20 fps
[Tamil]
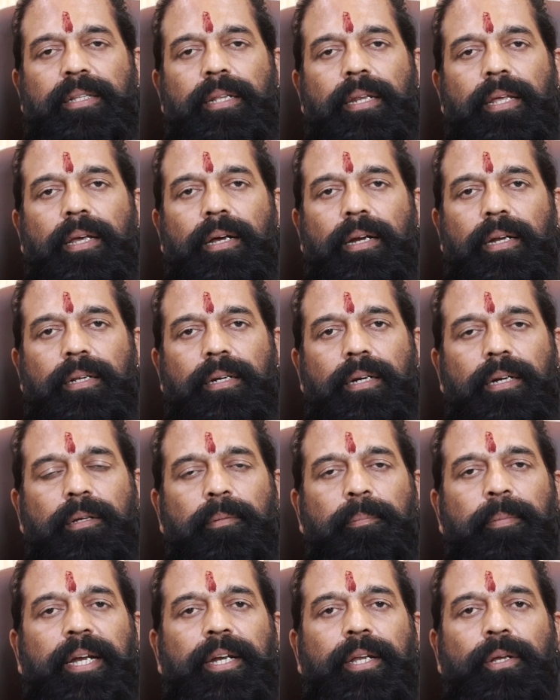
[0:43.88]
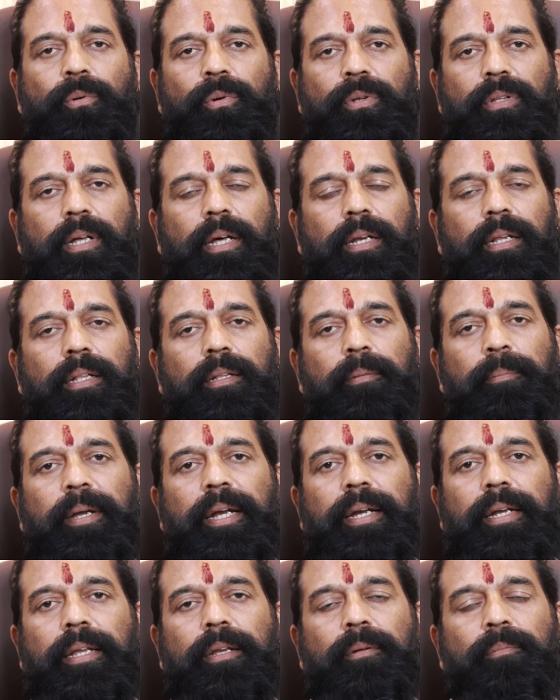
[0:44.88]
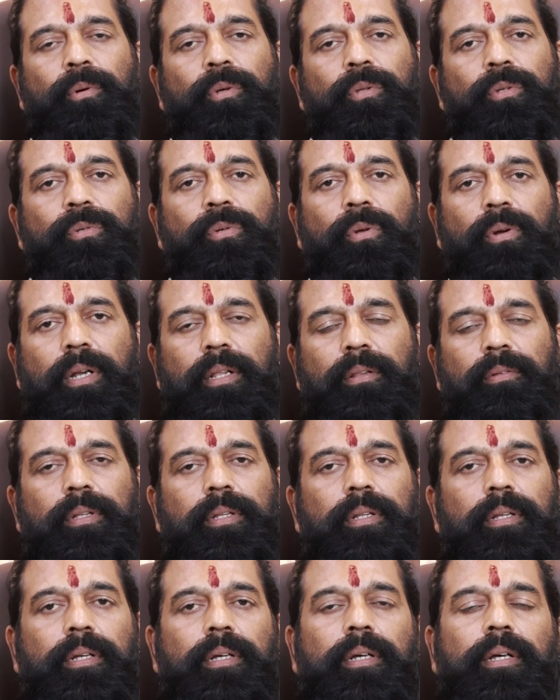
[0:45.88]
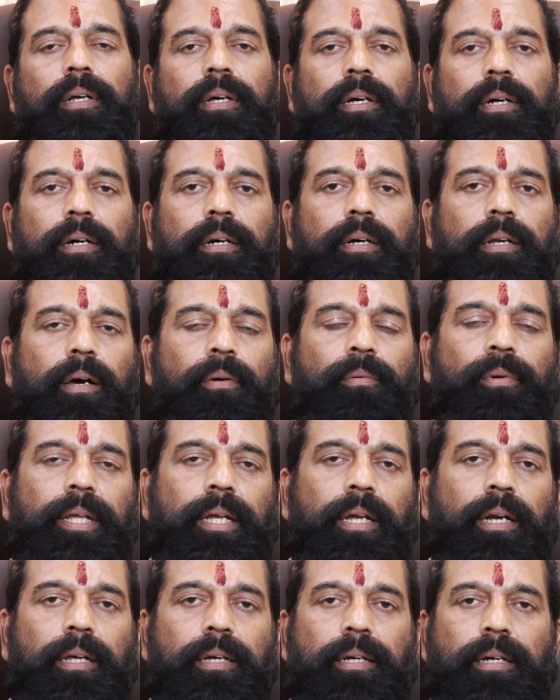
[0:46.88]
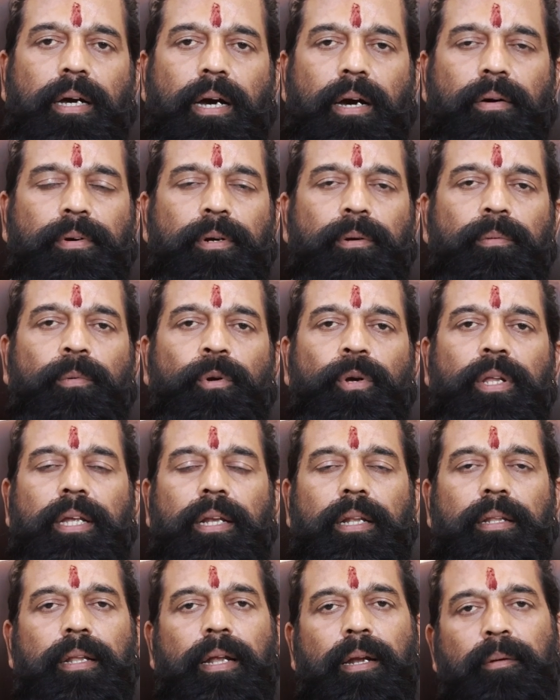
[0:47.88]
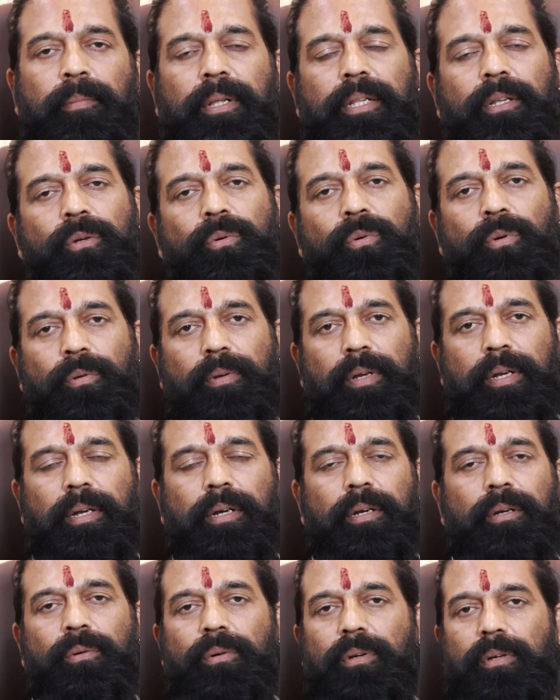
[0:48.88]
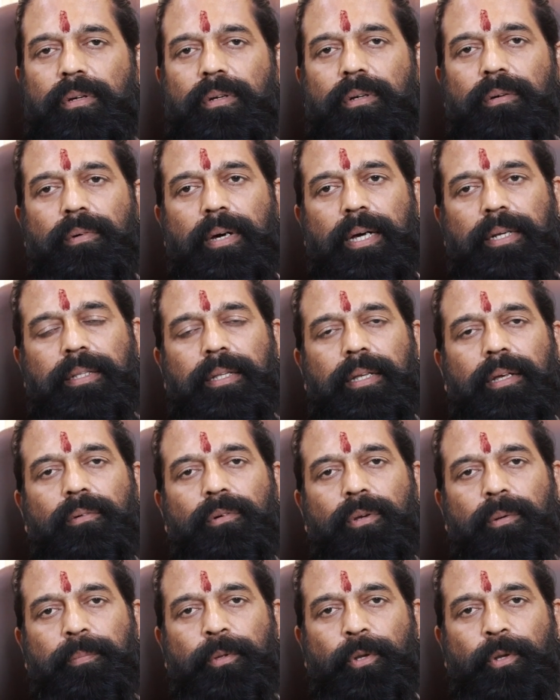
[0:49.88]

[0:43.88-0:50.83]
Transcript: பத்திரிகையாளர்களுக்கு பேட்டி கொடுத்தாரு அந்த பேட்டியின் போது சொன்னது வந்து ரவுடிகளுக்கு அவர் மொழியில் தான் பதில் கூறுவேன் என்று ஒரு வார்த்தையை அவர்